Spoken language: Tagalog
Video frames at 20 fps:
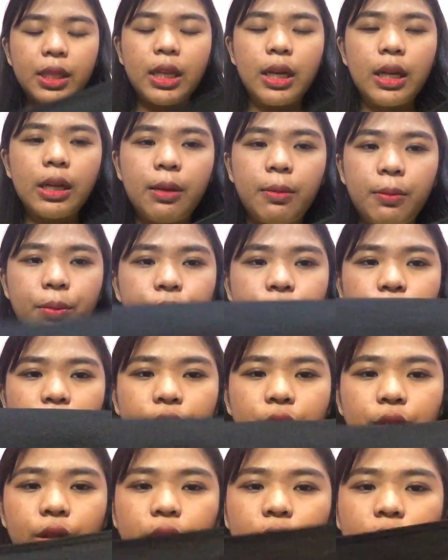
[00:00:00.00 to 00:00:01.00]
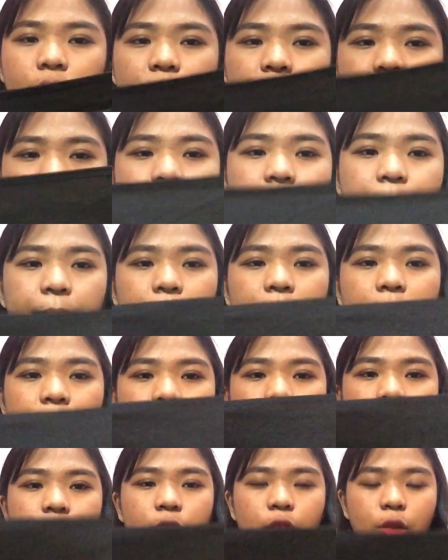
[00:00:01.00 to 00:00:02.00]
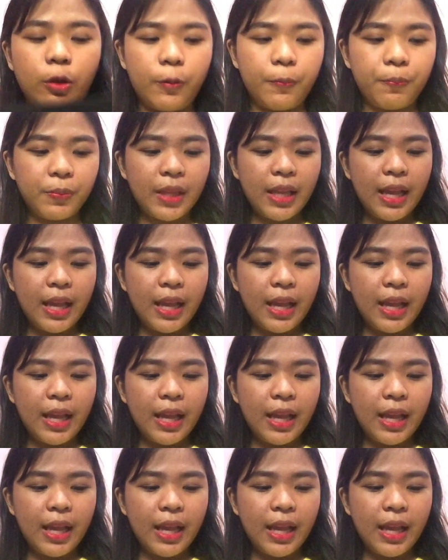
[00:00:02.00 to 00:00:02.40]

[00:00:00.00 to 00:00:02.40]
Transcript: talagang mura doon ng mga ganto.